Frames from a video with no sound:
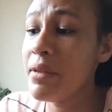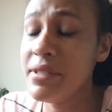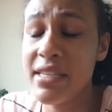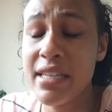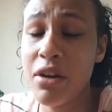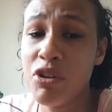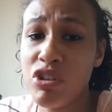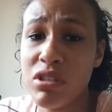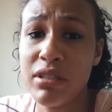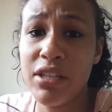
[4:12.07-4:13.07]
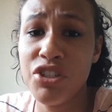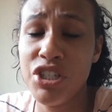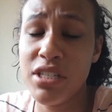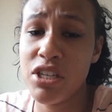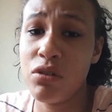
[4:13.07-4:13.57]
Vocês terem a noção, tem
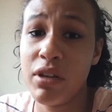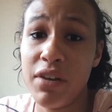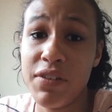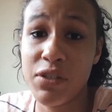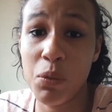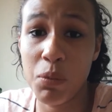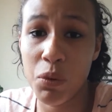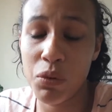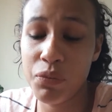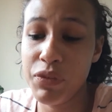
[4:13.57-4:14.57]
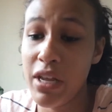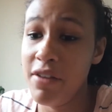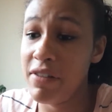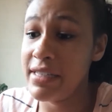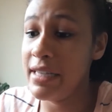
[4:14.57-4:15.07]
dias já que eu tô querendo fazer um bolo,
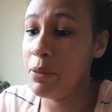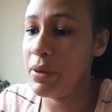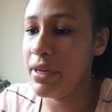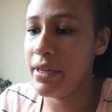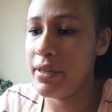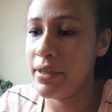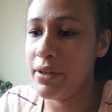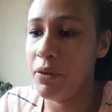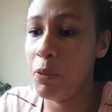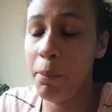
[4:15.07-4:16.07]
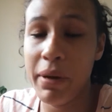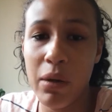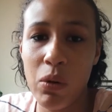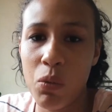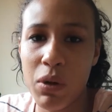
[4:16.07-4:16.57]
fazer uma, um
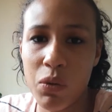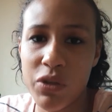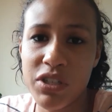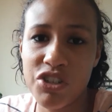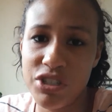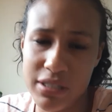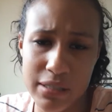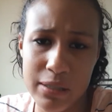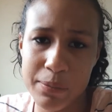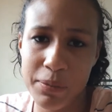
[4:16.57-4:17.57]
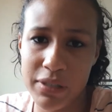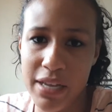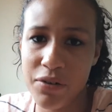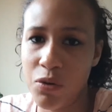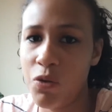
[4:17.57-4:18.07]
pão, alguma coisa que vocês
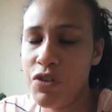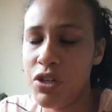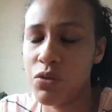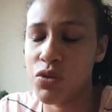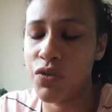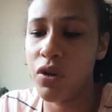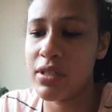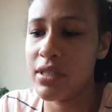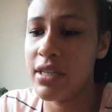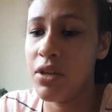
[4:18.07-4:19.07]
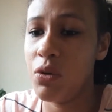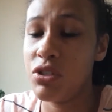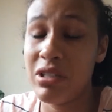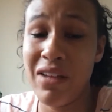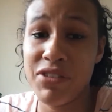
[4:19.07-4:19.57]
puderam conferir nos vlogs
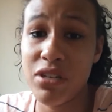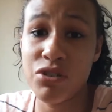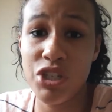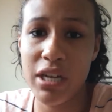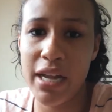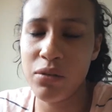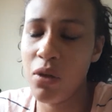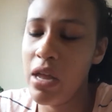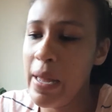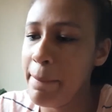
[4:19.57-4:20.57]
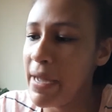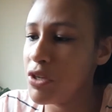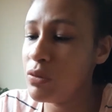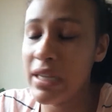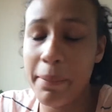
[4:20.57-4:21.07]
anteriores, eu tava fazendo isso direto
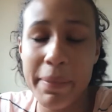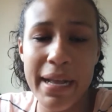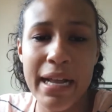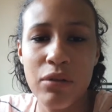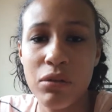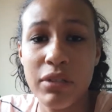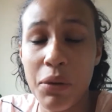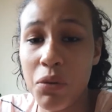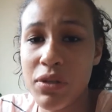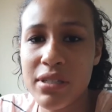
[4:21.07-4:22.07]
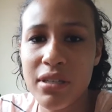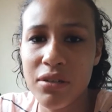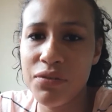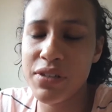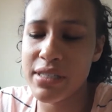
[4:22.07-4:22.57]
mas de um tempo pra cá eu não tenho
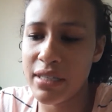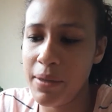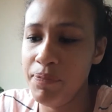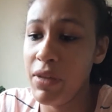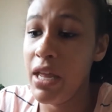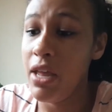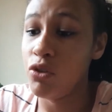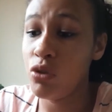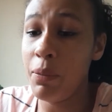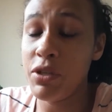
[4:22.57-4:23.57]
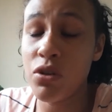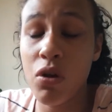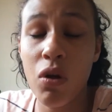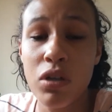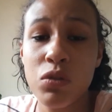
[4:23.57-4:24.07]
conseguido fazer. Eu sou uma pessoa
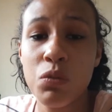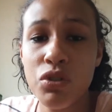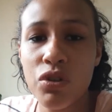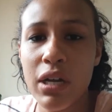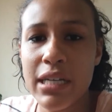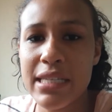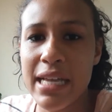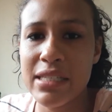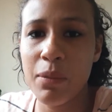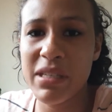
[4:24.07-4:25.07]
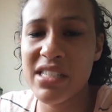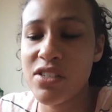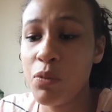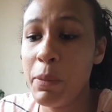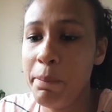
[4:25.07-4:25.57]
que eu gosto muito de organização, mas às
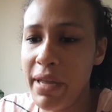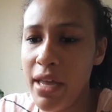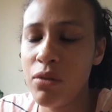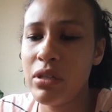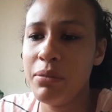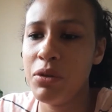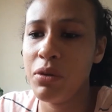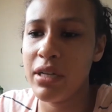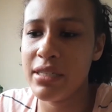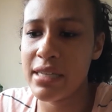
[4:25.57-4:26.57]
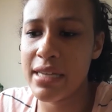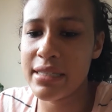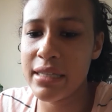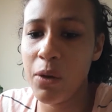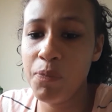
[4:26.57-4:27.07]
vezes eu me perco na minha
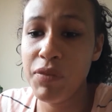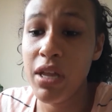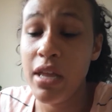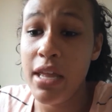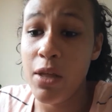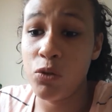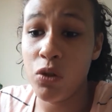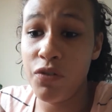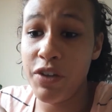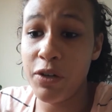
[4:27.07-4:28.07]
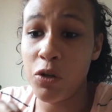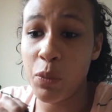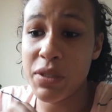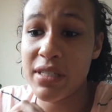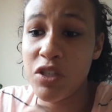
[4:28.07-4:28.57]
organização. Eu tô vendo que eu
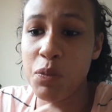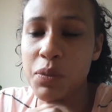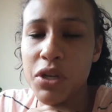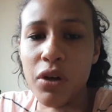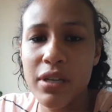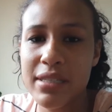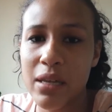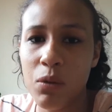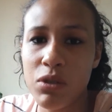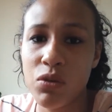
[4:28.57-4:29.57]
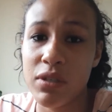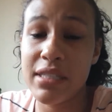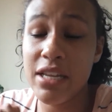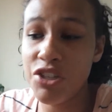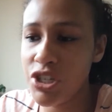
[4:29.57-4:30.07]
tô precisando de priorizar algumas
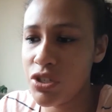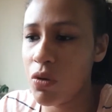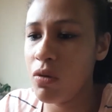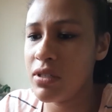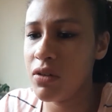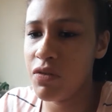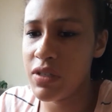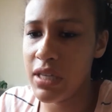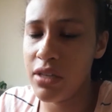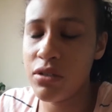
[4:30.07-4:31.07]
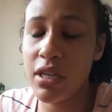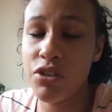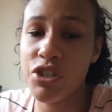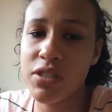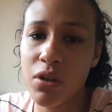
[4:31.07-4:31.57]
coisas. Tem dias que eu consigo fazer isso,
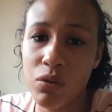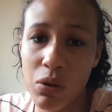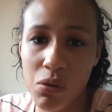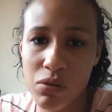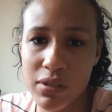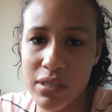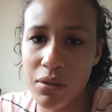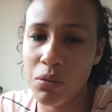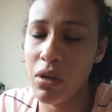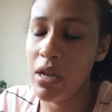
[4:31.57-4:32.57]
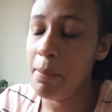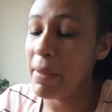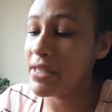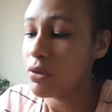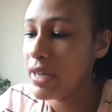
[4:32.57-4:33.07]
tem dias que eu não consigo.
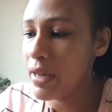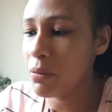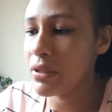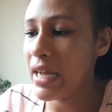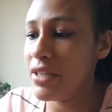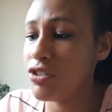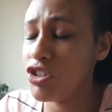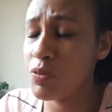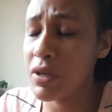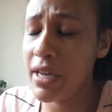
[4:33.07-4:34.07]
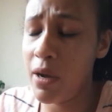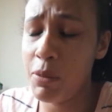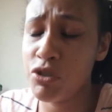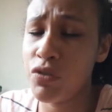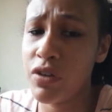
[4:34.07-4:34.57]
Mas eu quero mudar isso, gente, porque
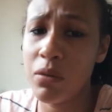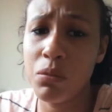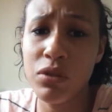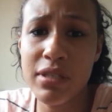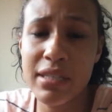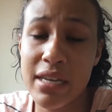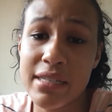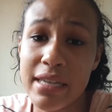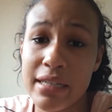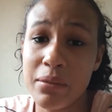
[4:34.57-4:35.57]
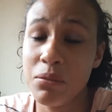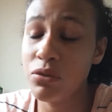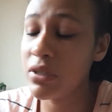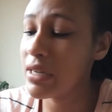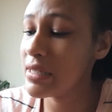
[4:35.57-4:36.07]
realmente eu tô ficando muito estressada,
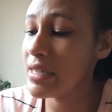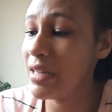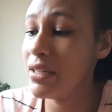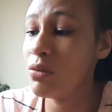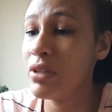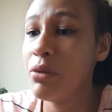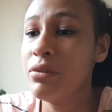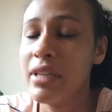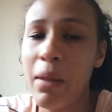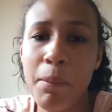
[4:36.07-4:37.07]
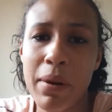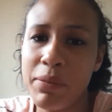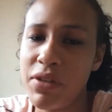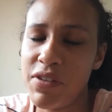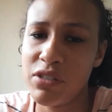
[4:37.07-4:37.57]
muito cansada e não tenho tempo para
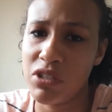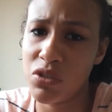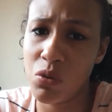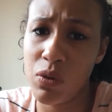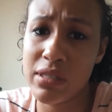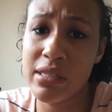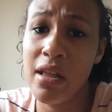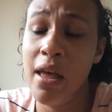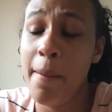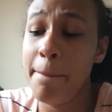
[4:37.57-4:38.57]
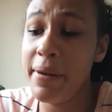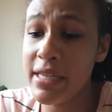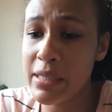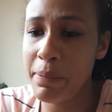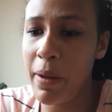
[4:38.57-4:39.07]
poder fazer outras coisas,
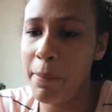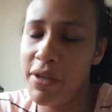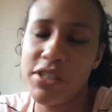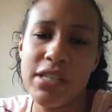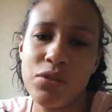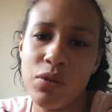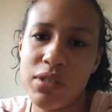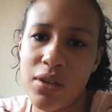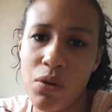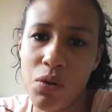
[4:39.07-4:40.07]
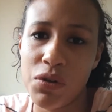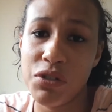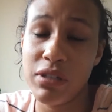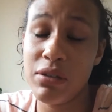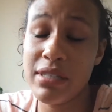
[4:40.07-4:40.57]
principalmente as coisas que eu
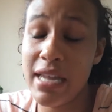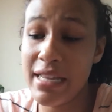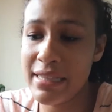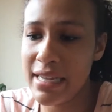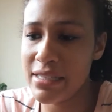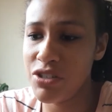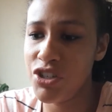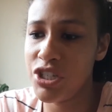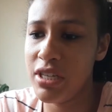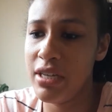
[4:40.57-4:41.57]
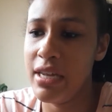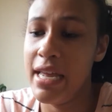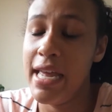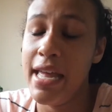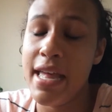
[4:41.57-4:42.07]
gosto. Eu tenho certeza, gente,
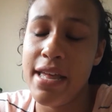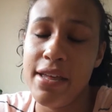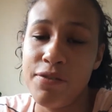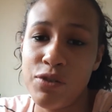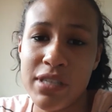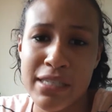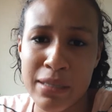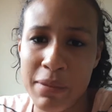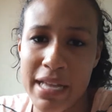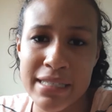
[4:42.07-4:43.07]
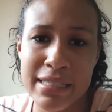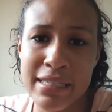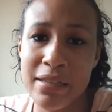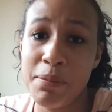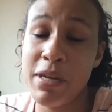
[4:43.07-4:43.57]
que é, vocês que me
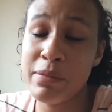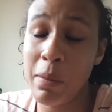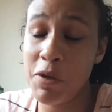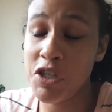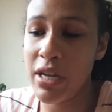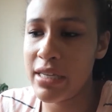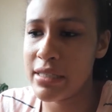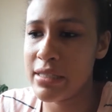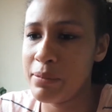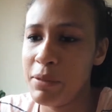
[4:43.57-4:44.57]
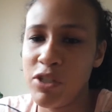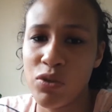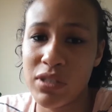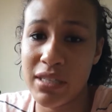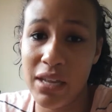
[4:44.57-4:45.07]
assistem, principalmente as
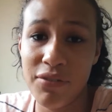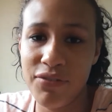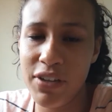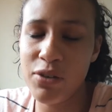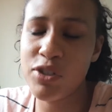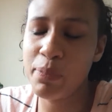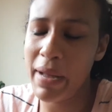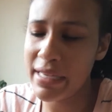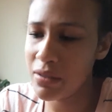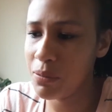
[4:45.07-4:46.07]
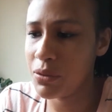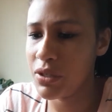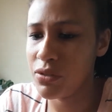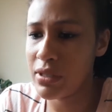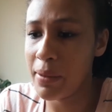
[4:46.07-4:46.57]
pessoas que têm filhos, passam
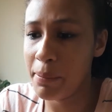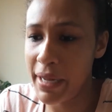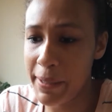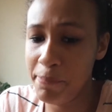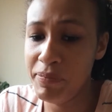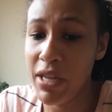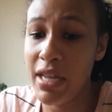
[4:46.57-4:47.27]
por isso também.